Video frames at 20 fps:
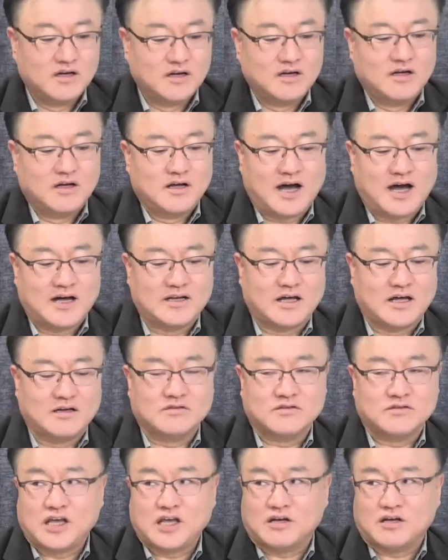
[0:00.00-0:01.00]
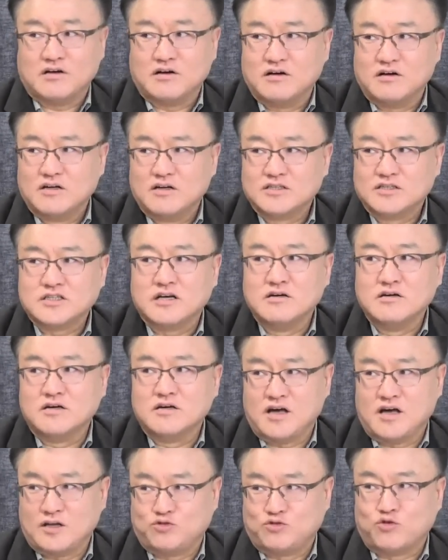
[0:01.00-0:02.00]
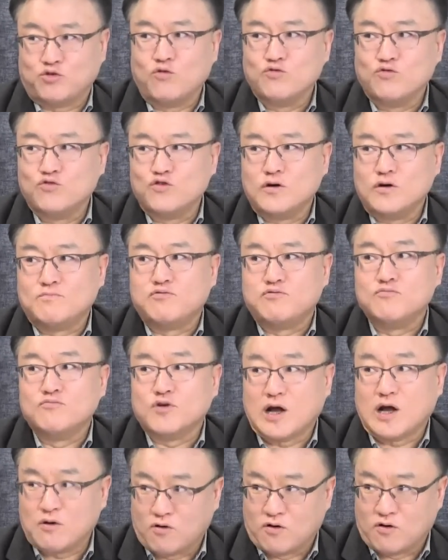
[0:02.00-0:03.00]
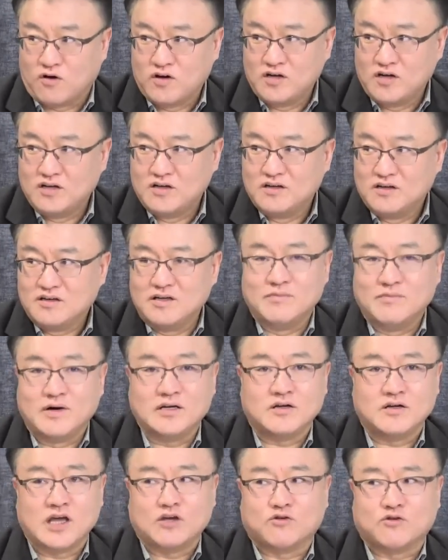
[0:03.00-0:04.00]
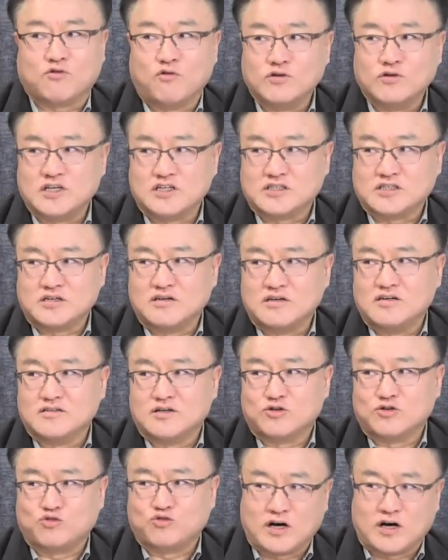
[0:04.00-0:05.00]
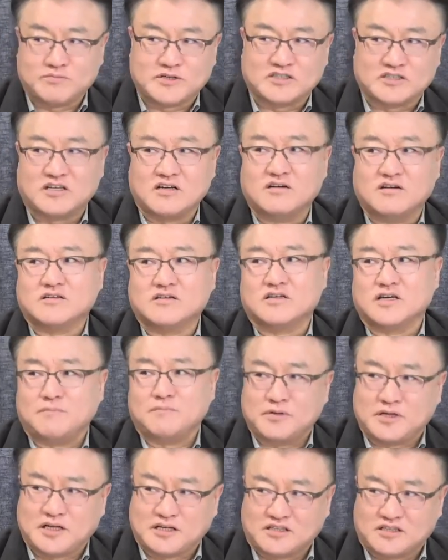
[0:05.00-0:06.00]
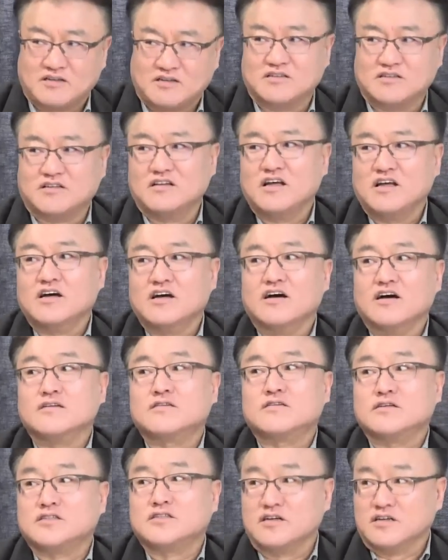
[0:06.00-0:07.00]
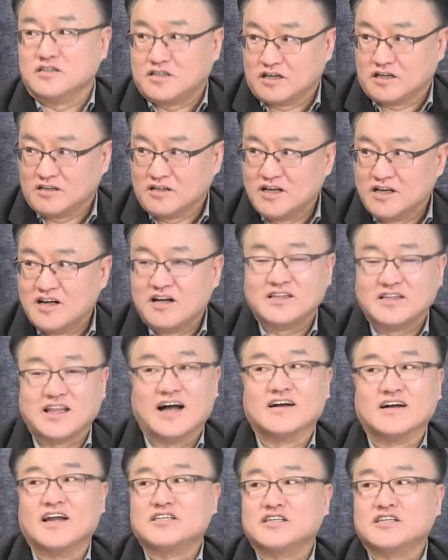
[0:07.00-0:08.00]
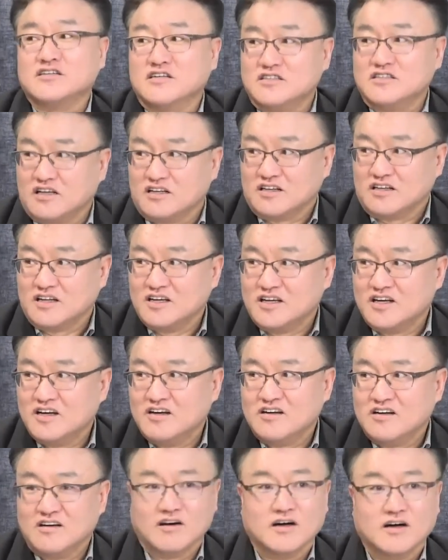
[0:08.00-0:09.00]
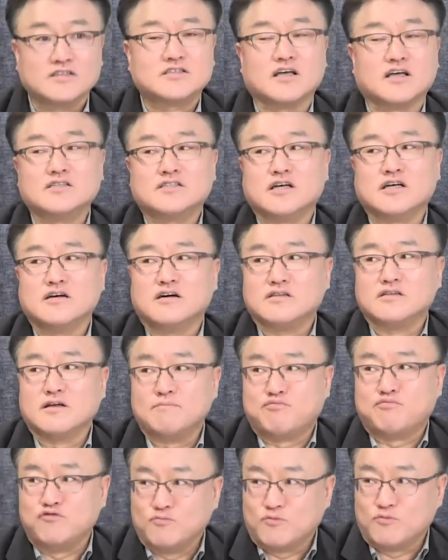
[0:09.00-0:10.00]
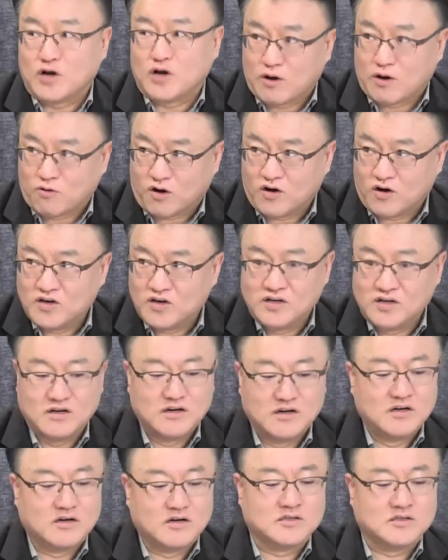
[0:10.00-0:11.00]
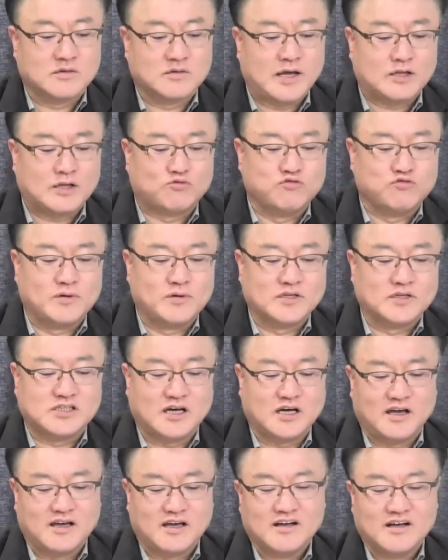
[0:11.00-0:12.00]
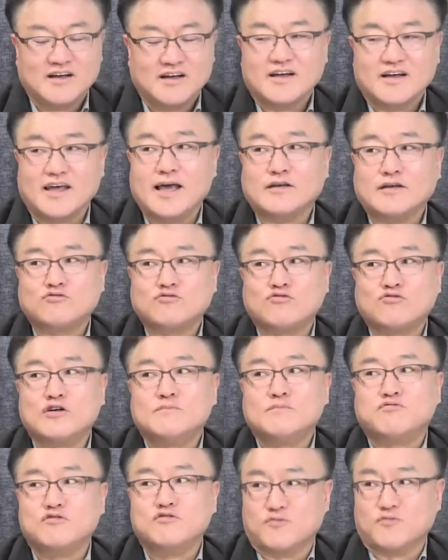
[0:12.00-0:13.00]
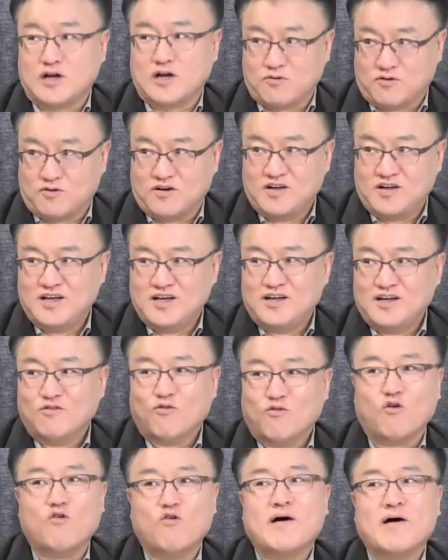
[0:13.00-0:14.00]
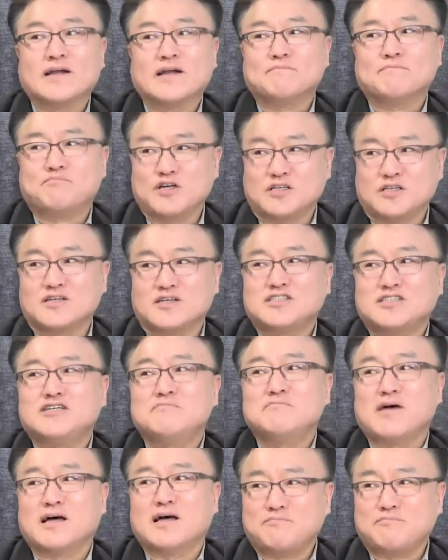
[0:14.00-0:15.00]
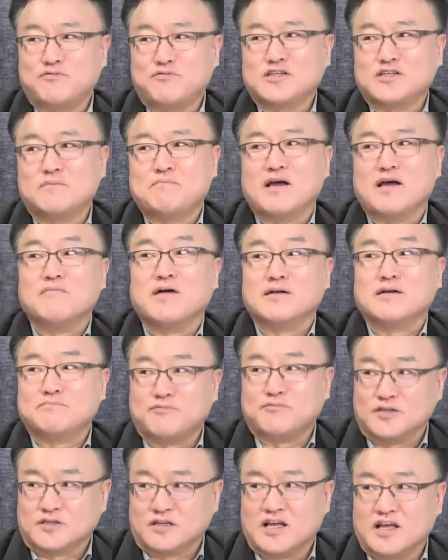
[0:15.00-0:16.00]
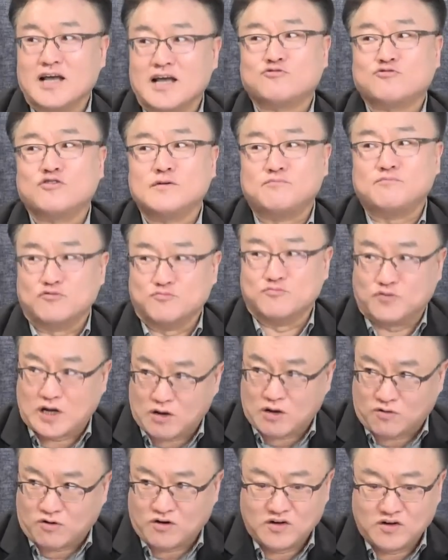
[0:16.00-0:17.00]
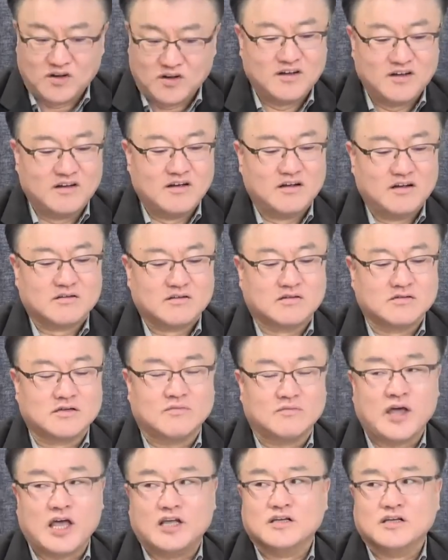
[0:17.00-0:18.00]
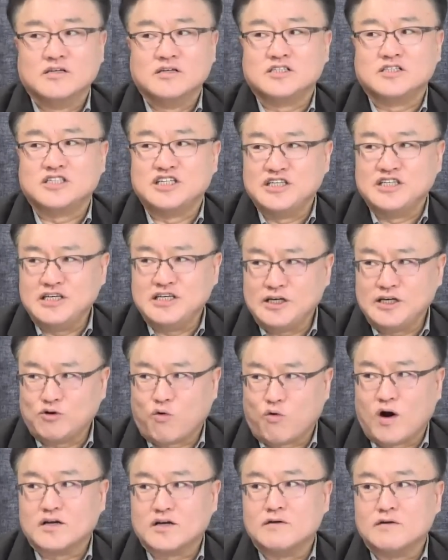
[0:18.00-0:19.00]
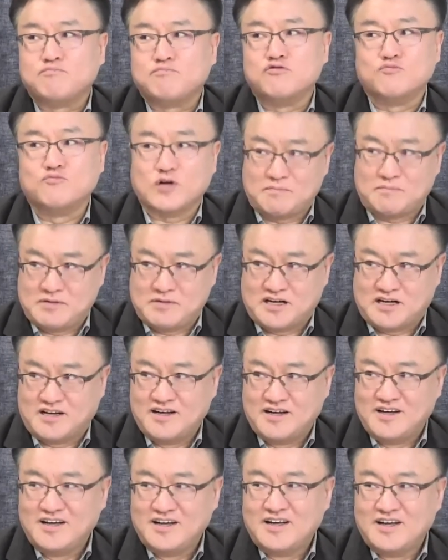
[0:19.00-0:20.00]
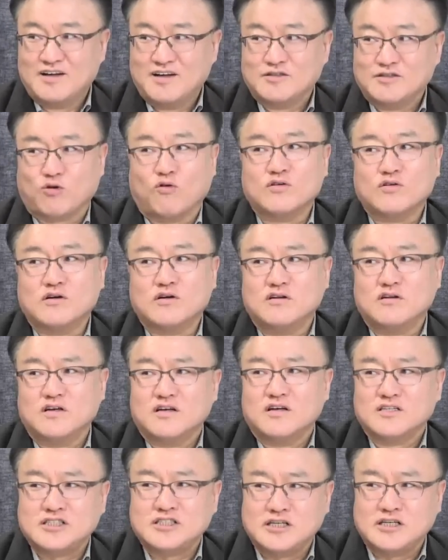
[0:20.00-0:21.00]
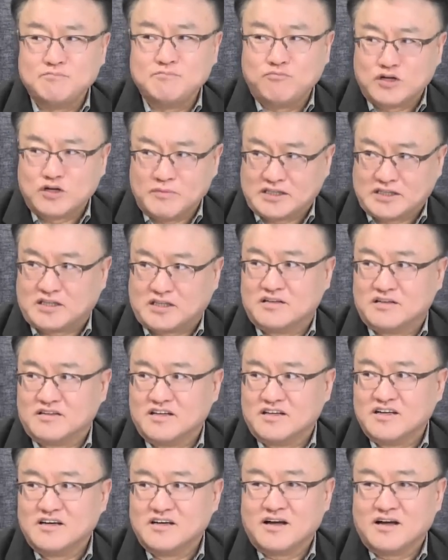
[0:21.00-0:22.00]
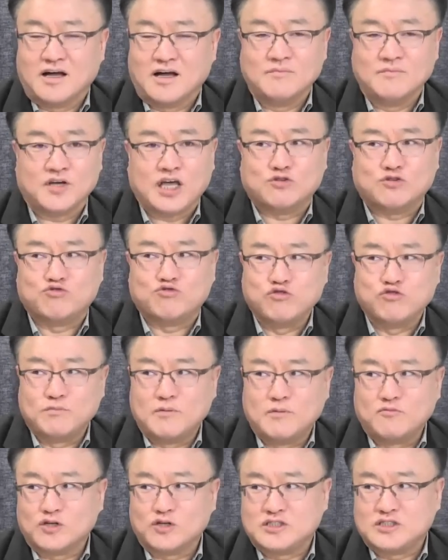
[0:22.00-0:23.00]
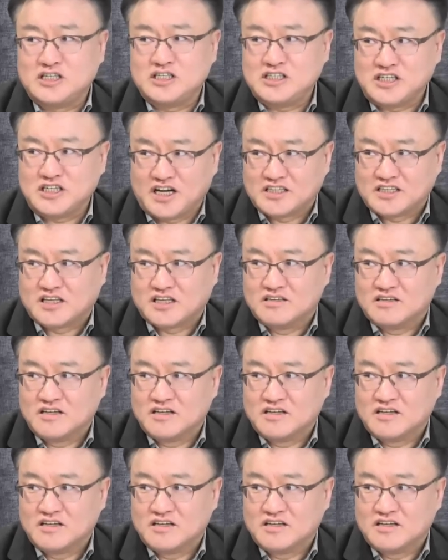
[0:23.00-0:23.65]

하나는 이제 그 선거의 종류를 불문하고 음흠. 이 말은 이 공직 선거든 조합장 선거든 협회장 선거든 어떤 선거든 당내 선거든 음. 어떤 선거든 불문하고 그다음에 두 번째 액수를 불문하고 음흠. 5만 원 뿌리든 10만 원 뿌리든 100만 원 뿌리든 액수를 네. 불문하고 네. 그다음에 지고하를 불문합니다. 돈을 심부름했던 음. 아니면 주범으로 지시를 했던